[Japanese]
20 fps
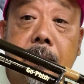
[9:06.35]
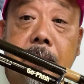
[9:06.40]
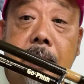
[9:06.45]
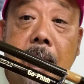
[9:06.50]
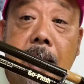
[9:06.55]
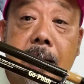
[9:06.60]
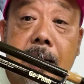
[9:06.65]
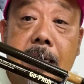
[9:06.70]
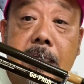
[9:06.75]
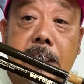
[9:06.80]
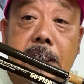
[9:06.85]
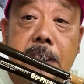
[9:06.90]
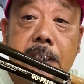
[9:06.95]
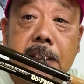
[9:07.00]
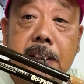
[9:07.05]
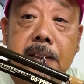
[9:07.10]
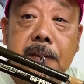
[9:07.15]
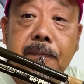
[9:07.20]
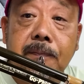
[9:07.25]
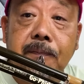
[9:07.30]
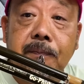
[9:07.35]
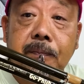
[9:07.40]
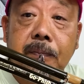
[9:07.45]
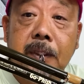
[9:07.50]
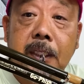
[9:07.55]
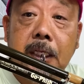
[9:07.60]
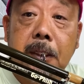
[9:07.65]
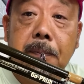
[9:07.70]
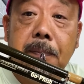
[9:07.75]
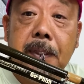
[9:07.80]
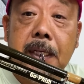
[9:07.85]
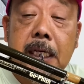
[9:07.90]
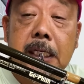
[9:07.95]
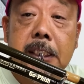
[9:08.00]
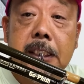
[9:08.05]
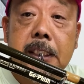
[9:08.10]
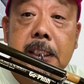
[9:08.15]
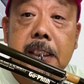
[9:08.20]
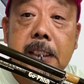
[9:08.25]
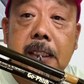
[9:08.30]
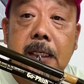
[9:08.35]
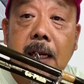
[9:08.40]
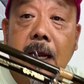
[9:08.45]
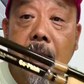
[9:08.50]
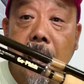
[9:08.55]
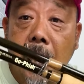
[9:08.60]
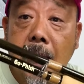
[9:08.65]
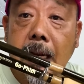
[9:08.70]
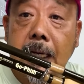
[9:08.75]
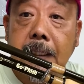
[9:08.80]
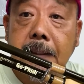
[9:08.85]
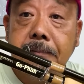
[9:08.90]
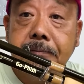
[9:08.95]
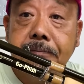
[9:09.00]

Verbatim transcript: テンエスディーピーエス。はい。